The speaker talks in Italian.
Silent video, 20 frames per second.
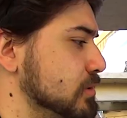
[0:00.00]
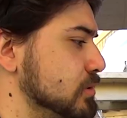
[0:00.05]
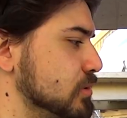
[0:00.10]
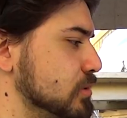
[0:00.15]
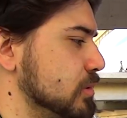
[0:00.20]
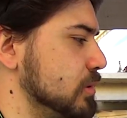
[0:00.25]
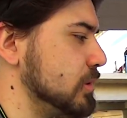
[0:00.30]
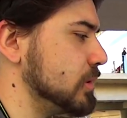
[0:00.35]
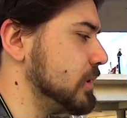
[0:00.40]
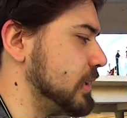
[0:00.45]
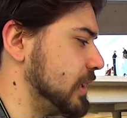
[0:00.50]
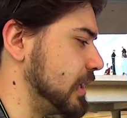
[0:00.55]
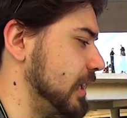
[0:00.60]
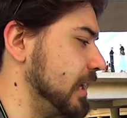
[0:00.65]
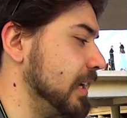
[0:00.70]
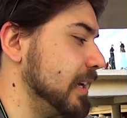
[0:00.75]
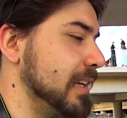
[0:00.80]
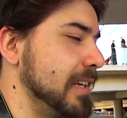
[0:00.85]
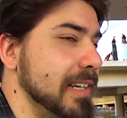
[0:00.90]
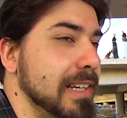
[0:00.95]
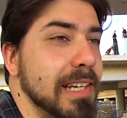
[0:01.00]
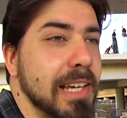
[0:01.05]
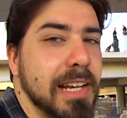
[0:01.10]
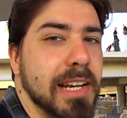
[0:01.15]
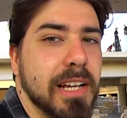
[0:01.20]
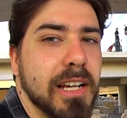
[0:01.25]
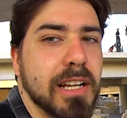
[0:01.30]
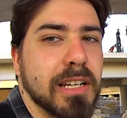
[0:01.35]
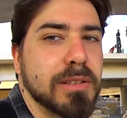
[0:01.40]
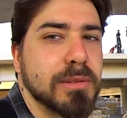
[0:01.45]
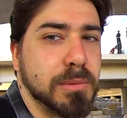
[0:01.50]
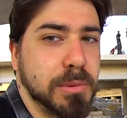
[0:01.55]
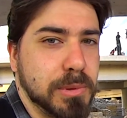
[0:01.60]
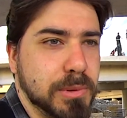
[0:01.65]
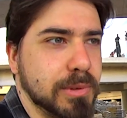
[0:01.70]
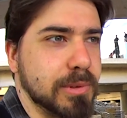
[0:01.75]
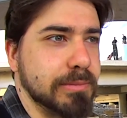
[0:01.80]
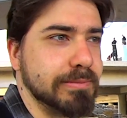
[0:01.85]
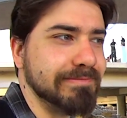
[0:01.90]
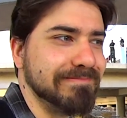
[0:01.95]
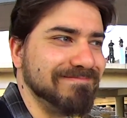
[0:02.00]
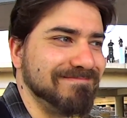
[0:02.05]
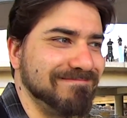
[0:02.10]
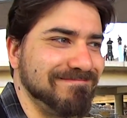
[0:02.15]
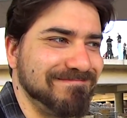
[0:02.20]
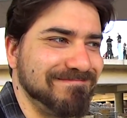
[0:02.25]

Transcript: solo che lì era gratuito